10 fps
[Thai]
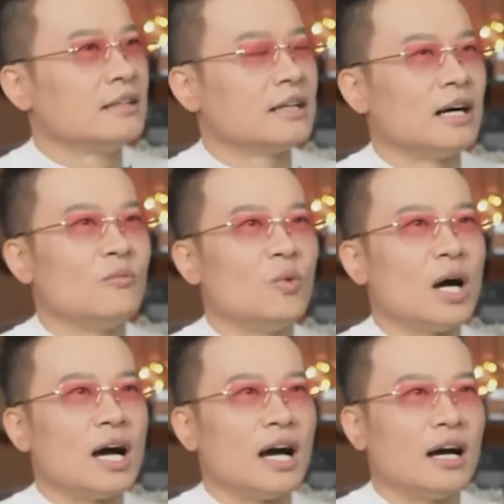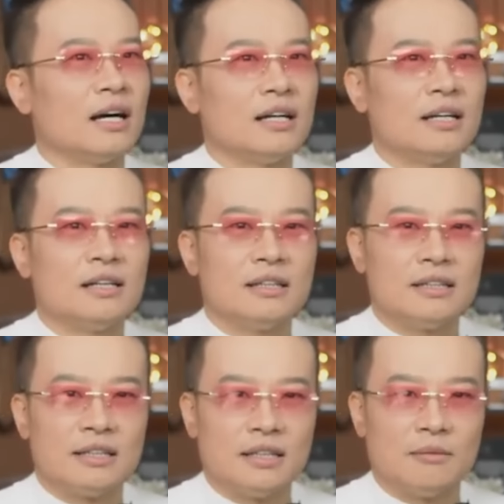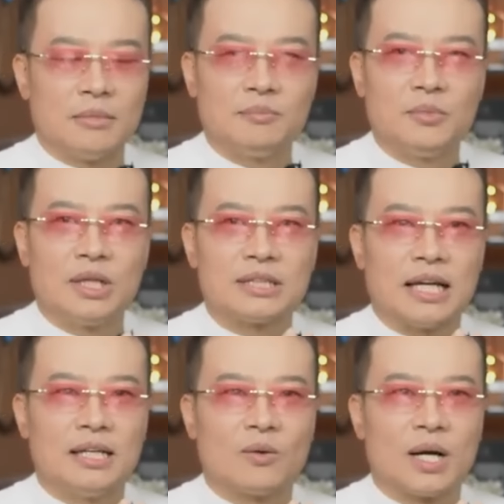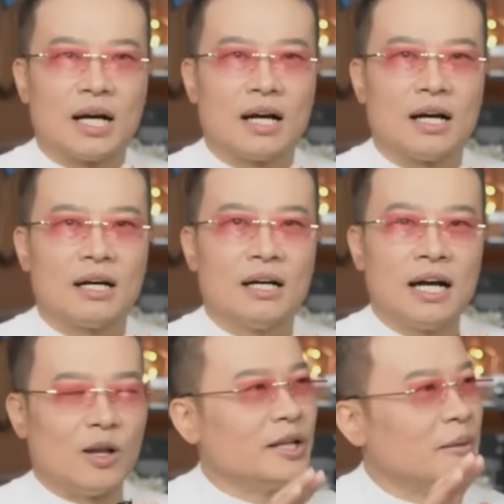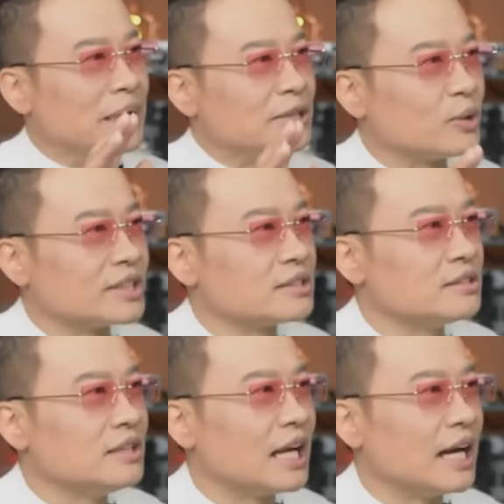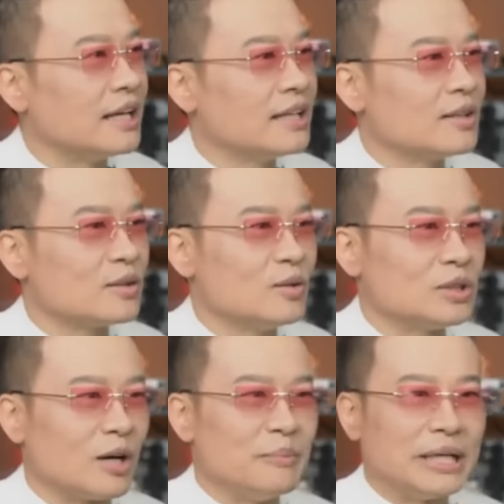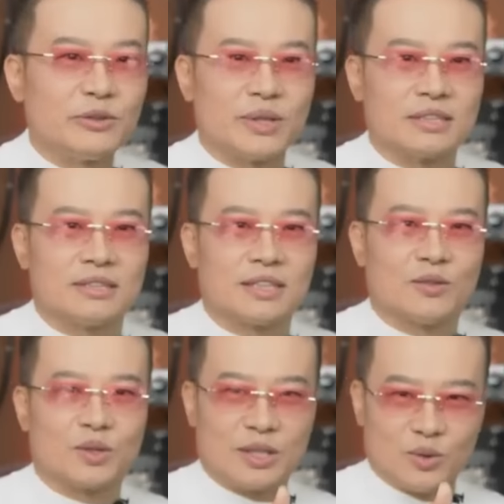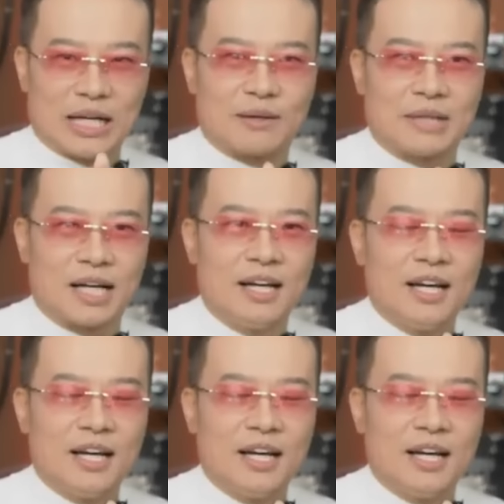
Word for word: คำว่าเอ่อวิทยาศาสตร์เรียกว่าแล้ว The Matrix คืออะไร รู้จักมทริกซ์ที่คุณเคยดูหนังป่ะ